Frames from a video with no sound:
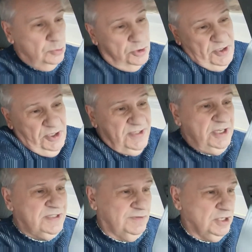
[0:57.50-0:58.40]
то есть,
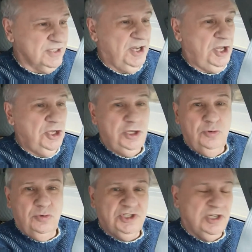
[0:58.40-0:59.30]
естественно, зрение
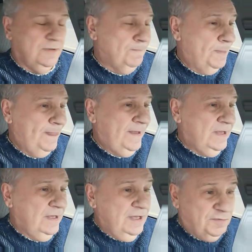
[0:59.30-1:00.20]
не очень.
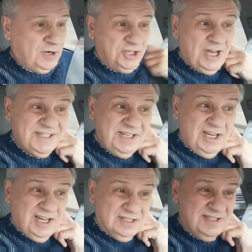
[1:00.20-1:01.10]
В Канаде
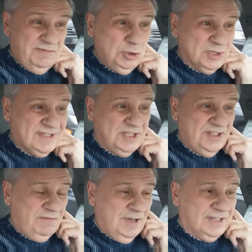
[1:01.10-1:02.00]
я с
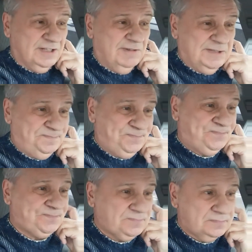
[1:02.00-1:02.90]
99-го
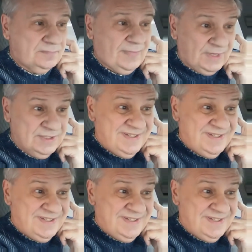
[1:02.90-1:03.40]
с